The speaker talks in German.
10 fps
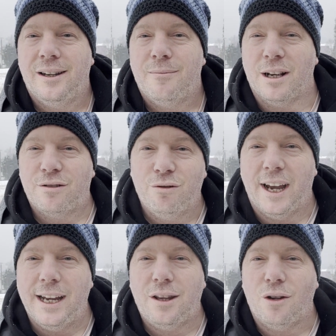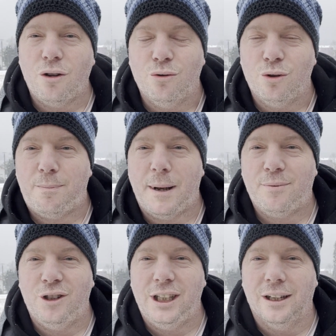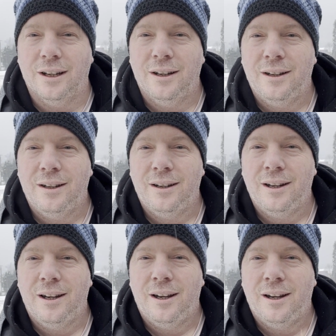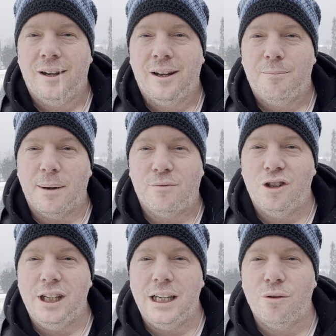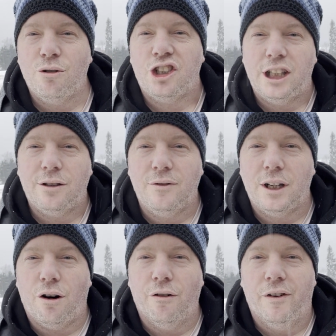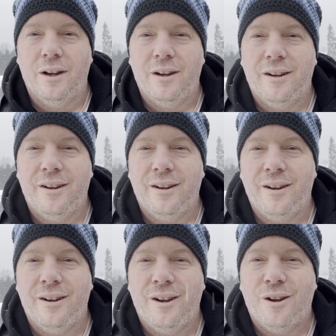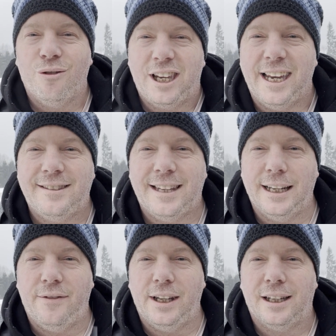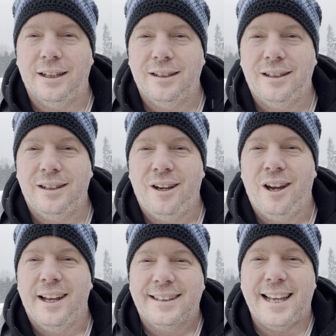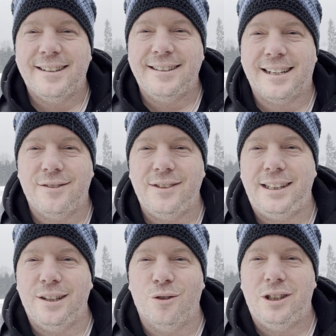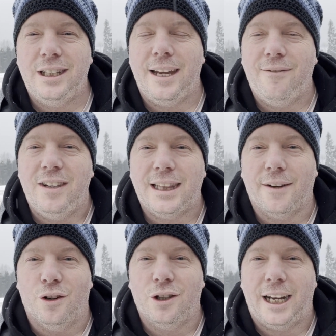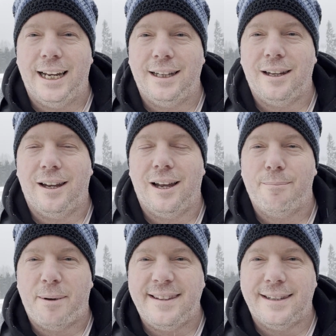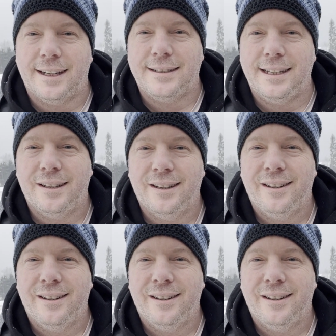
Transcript: Machst du weiter oder bleibst du liegen? Bleibst du liegen oder stehst du wieder auf und gehst deinen Weg? Das ist ganz wichtig und hier im Winterwonderland am Pressager See